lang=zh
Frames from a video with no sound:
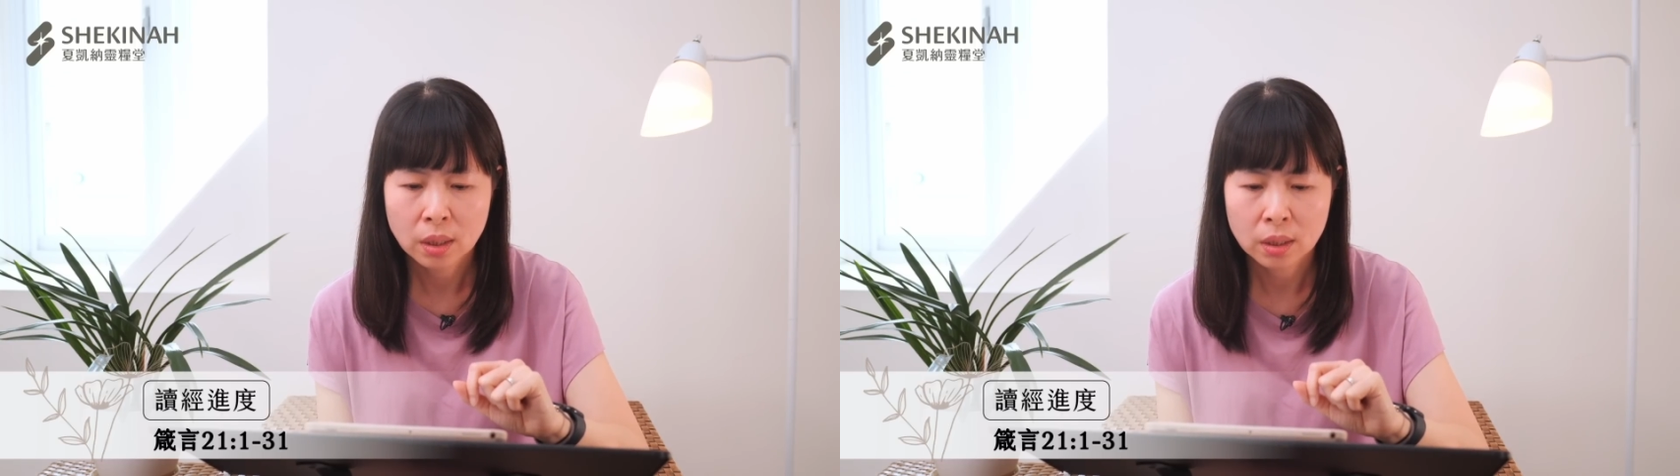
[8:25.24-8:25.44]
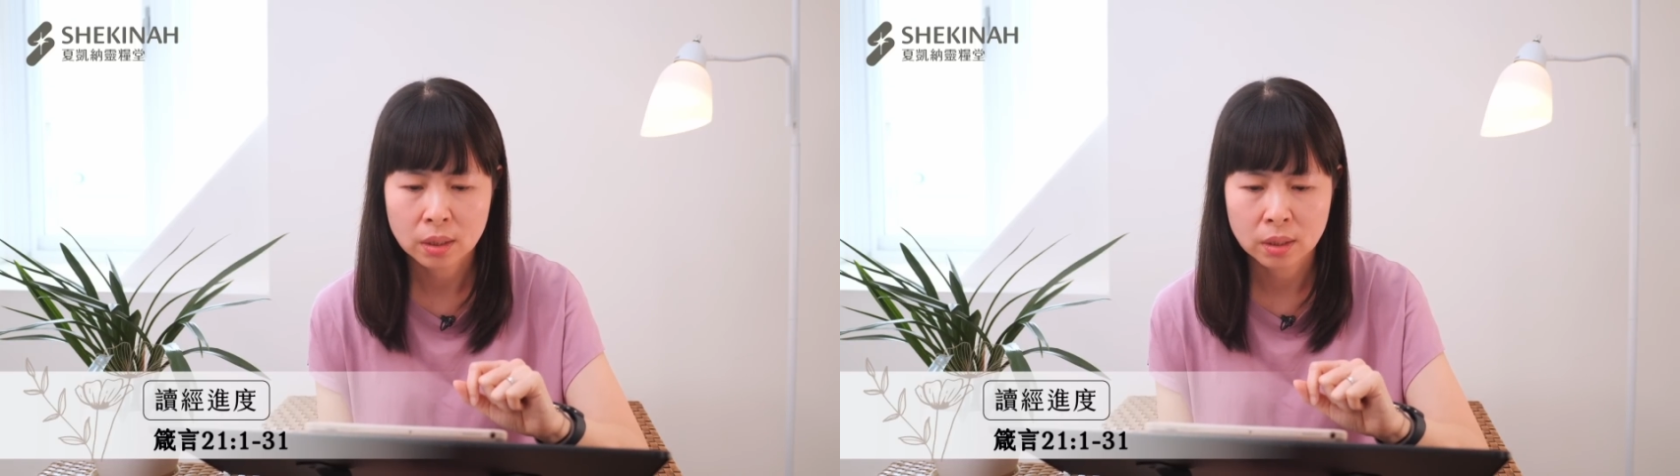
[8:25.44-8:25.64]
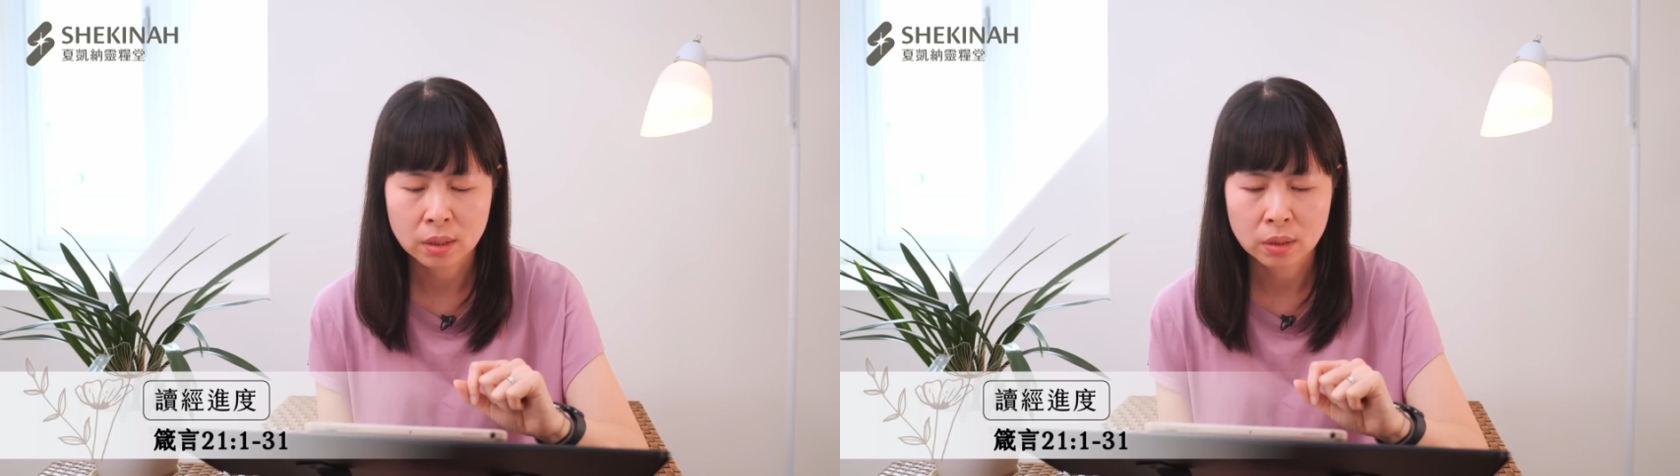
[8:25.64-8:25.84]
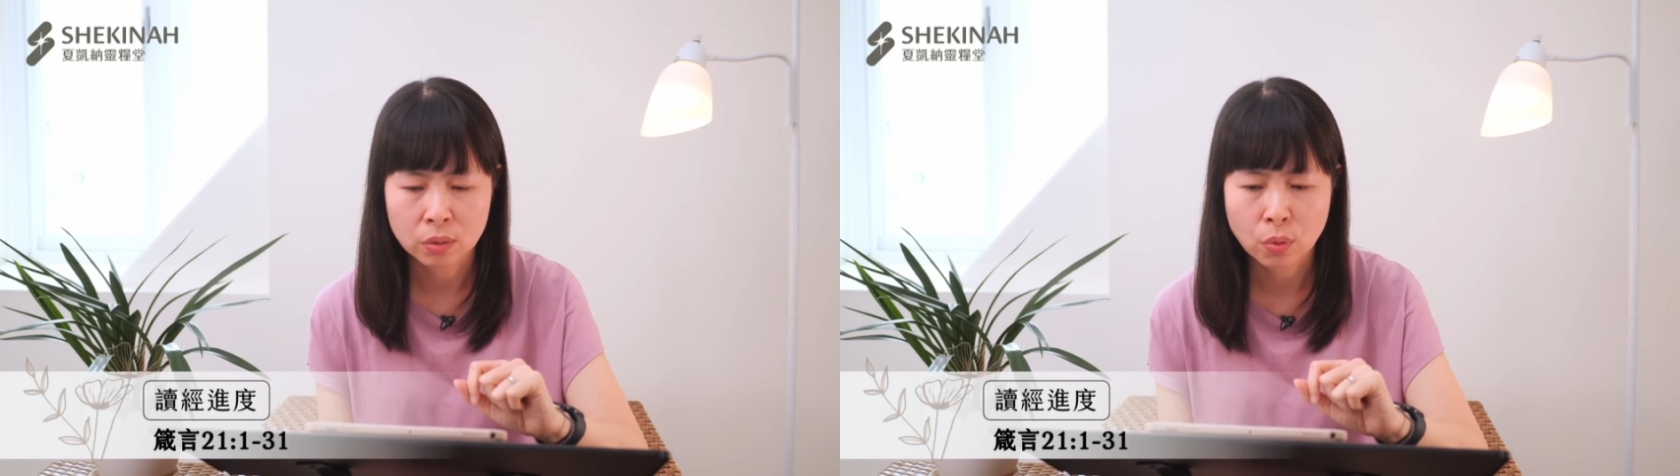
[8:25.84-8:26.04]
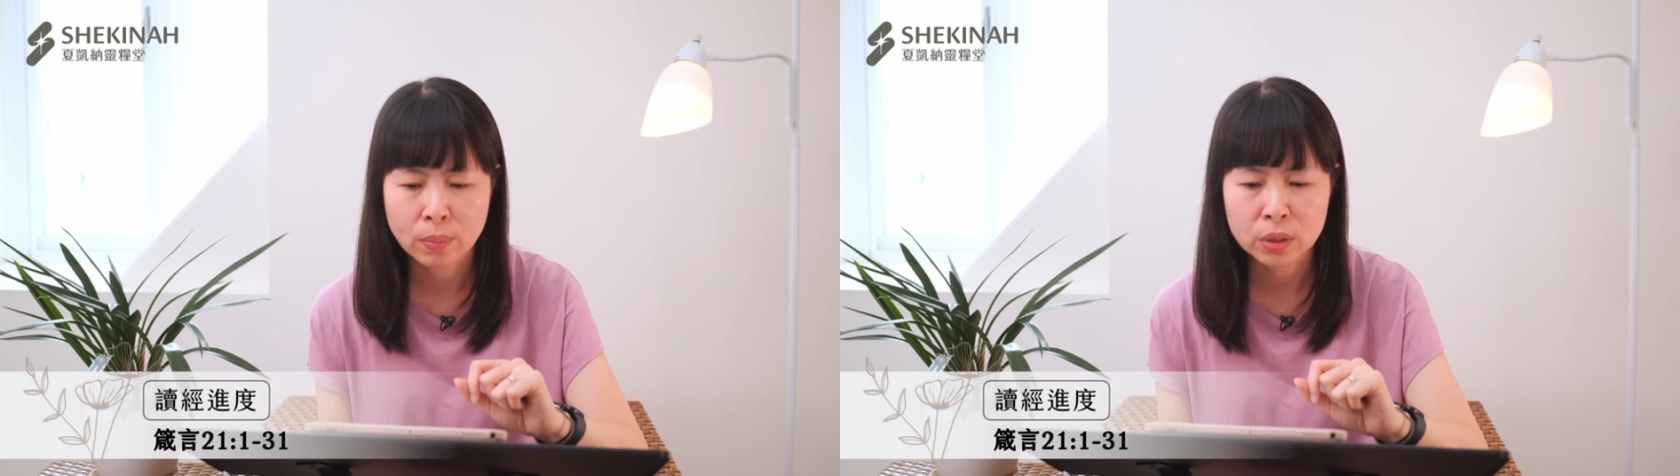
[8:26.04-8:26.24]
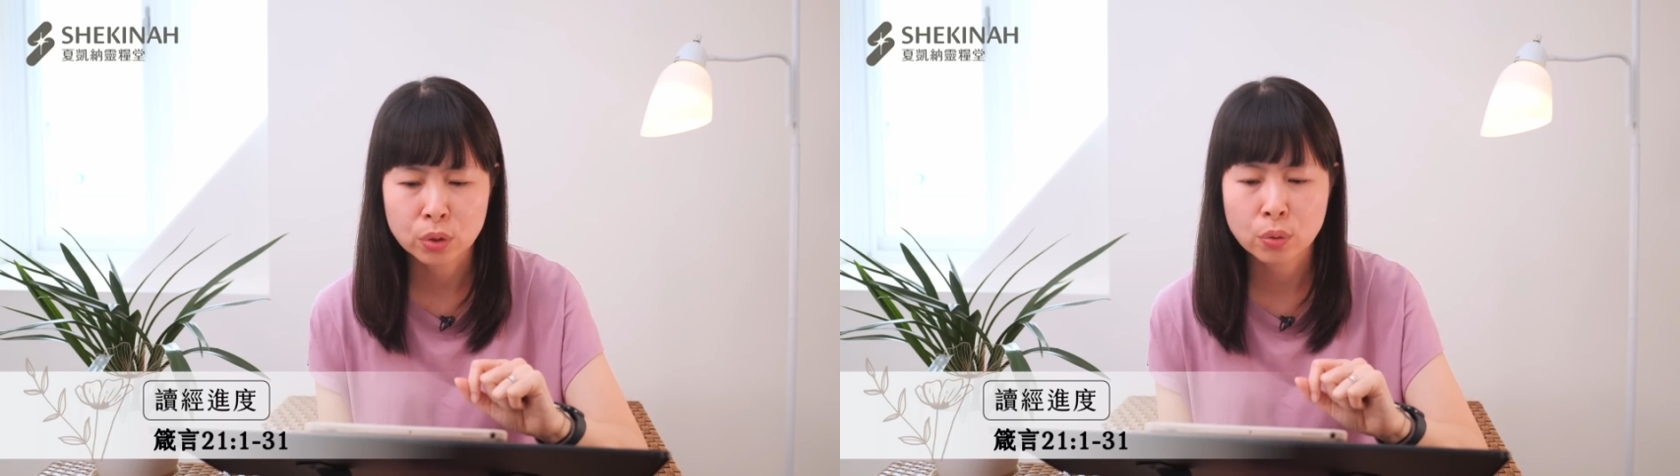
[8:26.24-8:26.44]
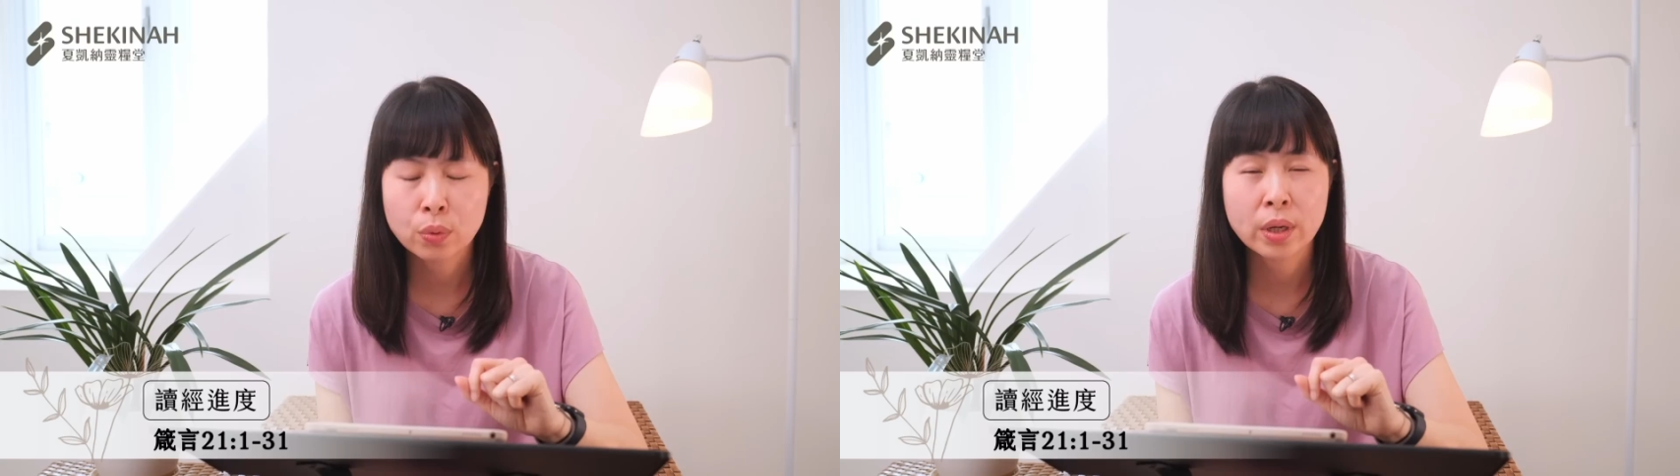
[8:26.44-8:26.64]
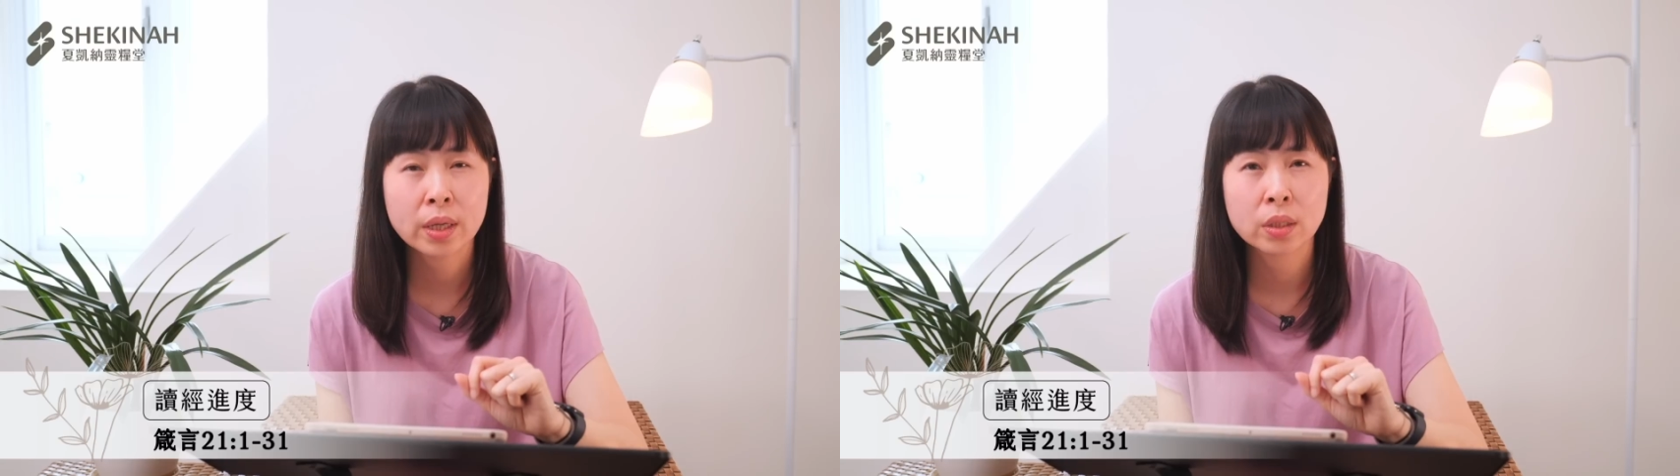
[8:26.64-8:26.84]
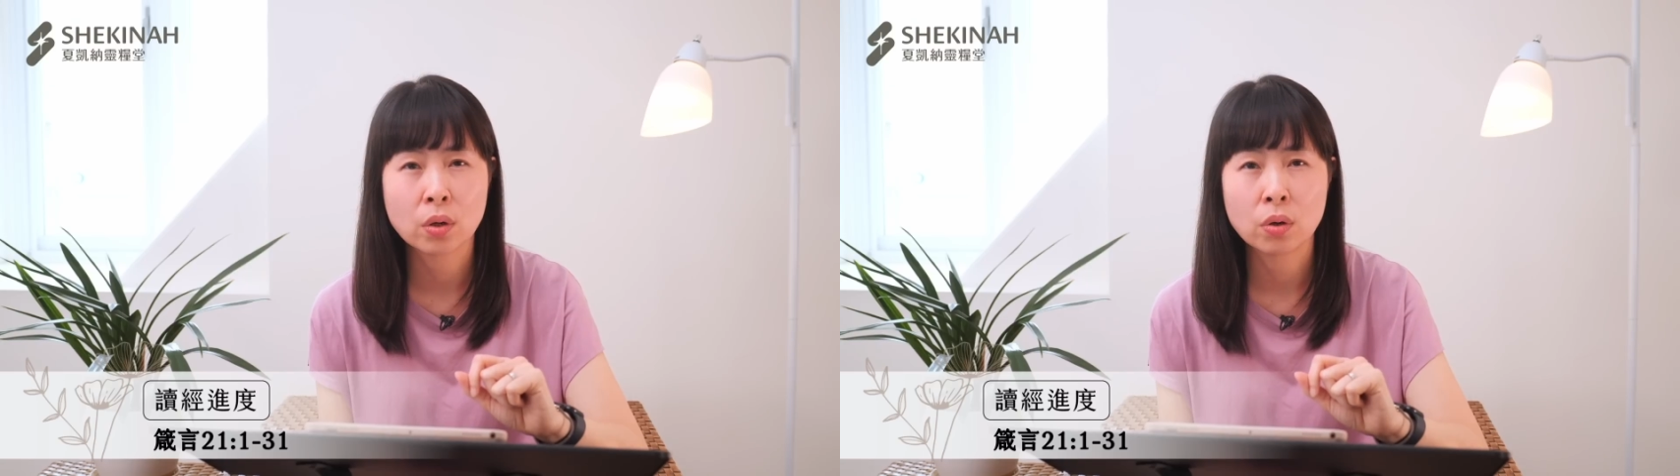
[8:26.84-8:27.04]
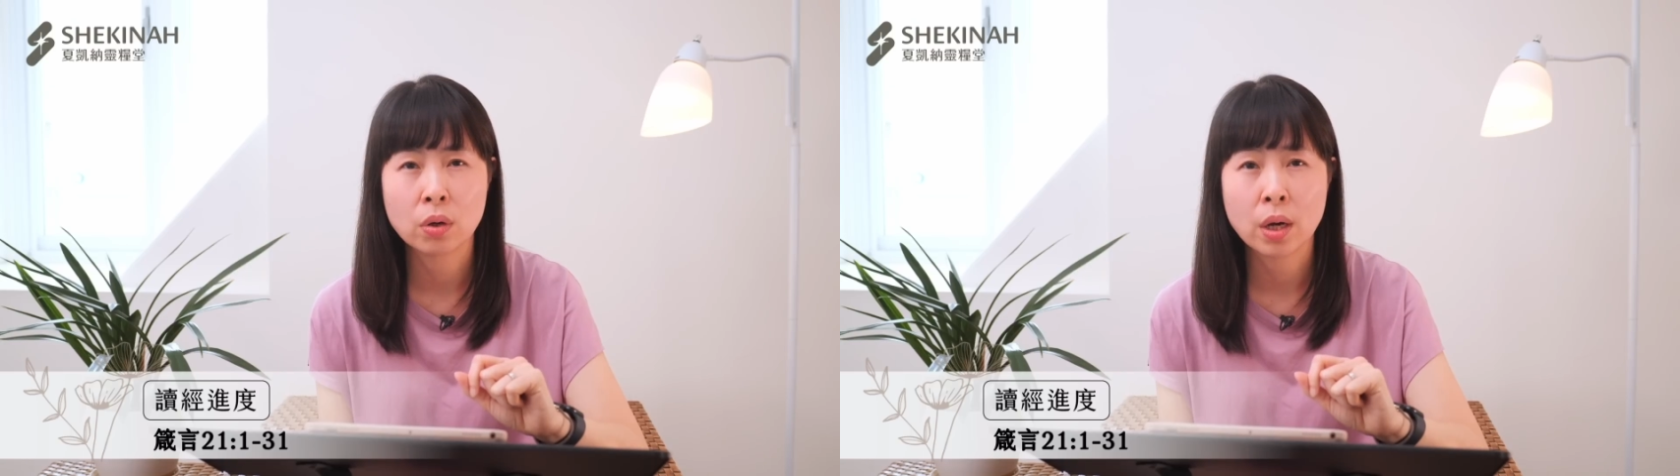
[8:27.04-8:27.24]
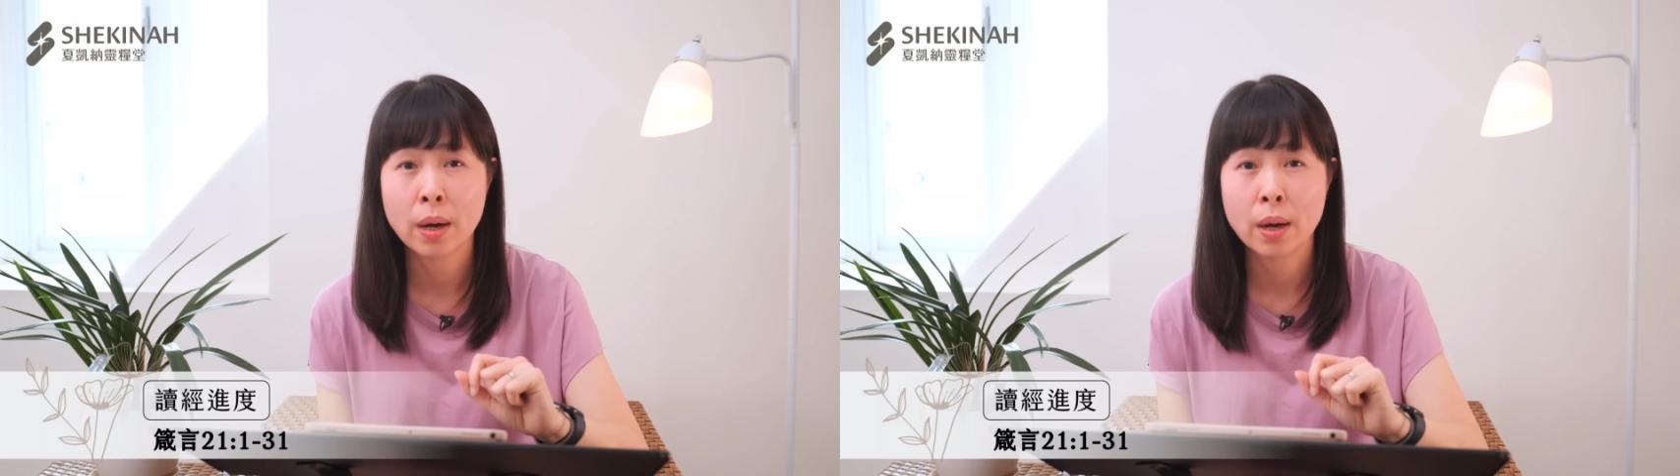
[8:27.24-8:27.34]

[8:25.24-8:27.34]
呃，我们就会有